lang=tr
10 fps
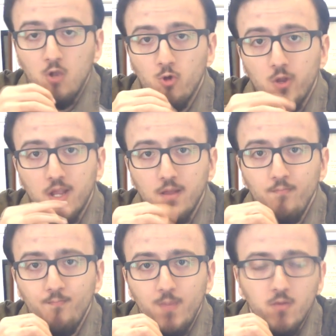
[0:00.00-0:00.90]

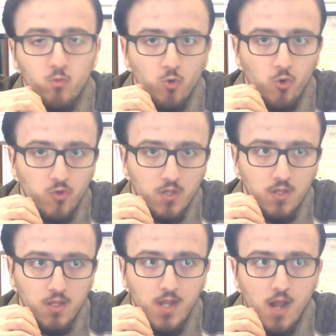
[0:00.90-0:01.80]
Logitech'in bir süre
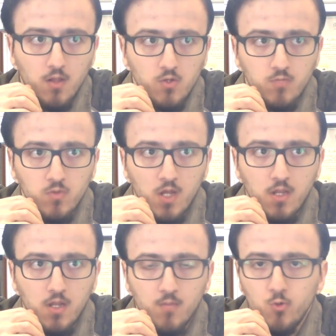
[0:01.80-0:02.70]
öncesinde yaklaşık bundan 2,5